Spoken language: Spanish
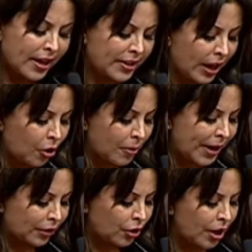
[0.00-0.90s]
y el
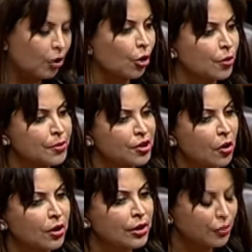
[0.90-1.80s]
gobierno de
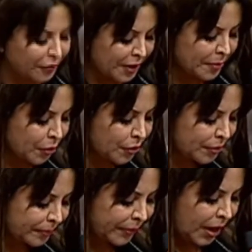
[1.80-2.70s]
corrupción que sufrimos.